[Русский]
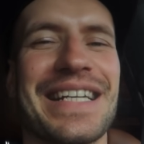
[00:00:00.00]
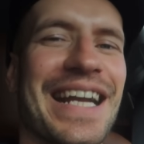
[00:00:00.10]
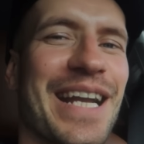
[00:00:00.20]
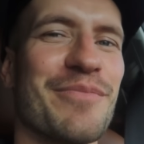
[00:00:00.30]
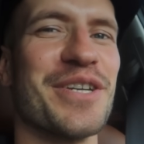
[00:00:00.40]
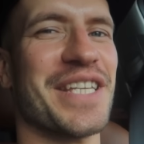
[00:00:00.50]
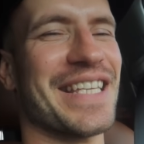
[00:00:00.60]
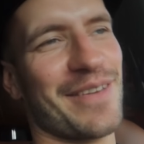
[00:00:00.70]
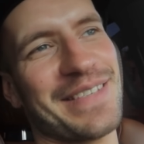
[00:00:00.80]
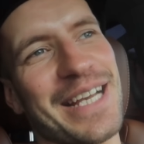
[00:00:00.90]
как обычно,
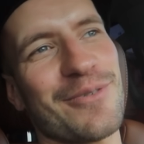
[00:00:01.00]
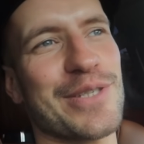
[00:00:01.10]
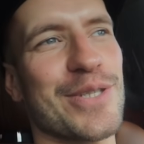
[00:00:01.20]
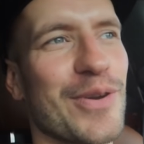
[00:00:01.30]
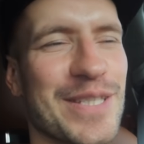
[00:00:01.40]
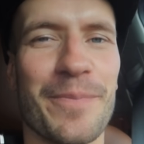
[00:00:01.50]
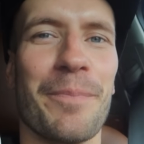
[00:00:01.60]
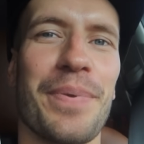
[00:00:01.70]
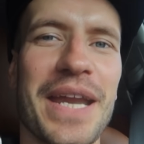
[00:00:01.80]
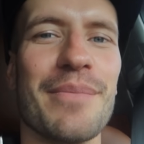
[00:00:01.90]
со всех устройств
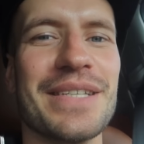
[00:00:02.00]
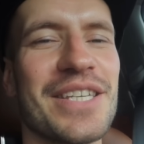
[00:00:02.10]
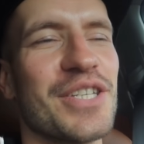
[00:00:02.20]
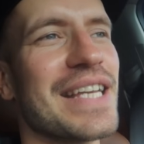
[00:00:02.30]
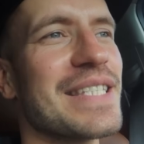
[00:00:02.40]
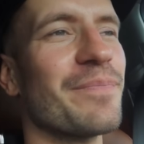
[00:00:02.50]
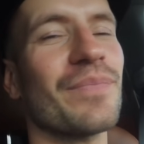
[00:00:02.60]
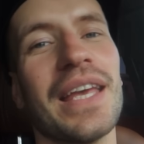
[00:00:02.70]
прямо сейчас,